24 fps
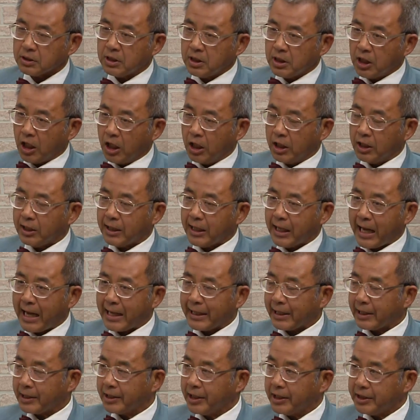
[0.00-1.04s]
ở
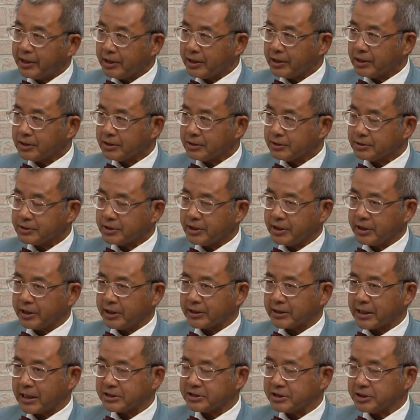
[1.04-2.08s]
IIA á, thì
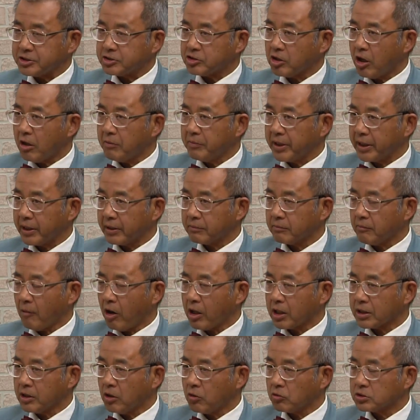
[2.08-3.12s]
người ta chỉ cho mình
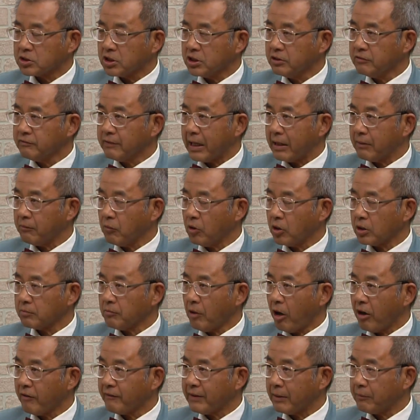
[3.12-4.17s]
bỏ đầu tư vào
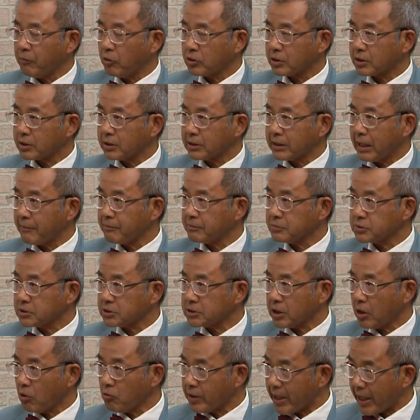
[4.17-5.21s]
bỏ vào một năm
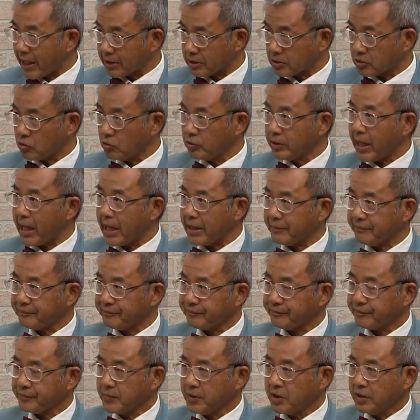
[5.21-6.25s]
6 ngàn tối đa
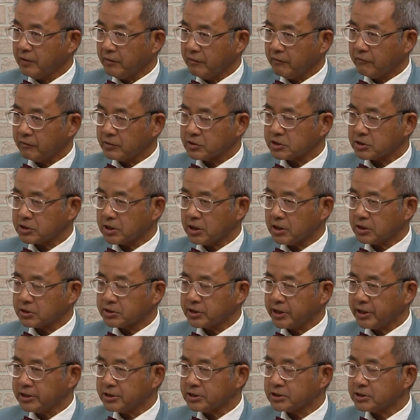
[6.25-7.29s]
ờ,
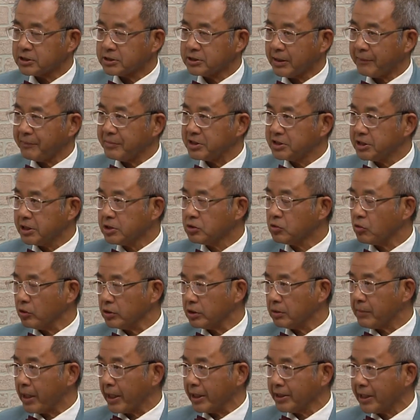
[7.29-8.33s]
trên 59 tuổi
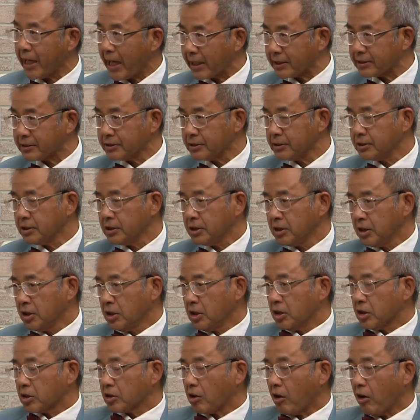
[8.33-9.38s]
là 7 ngàn
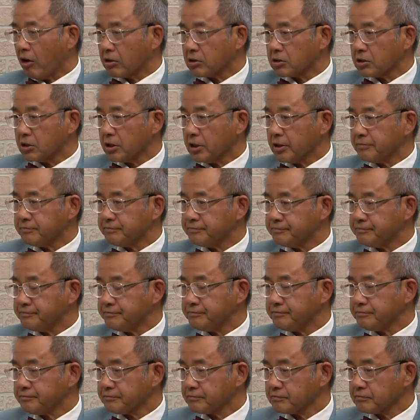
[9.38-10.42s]
còn um,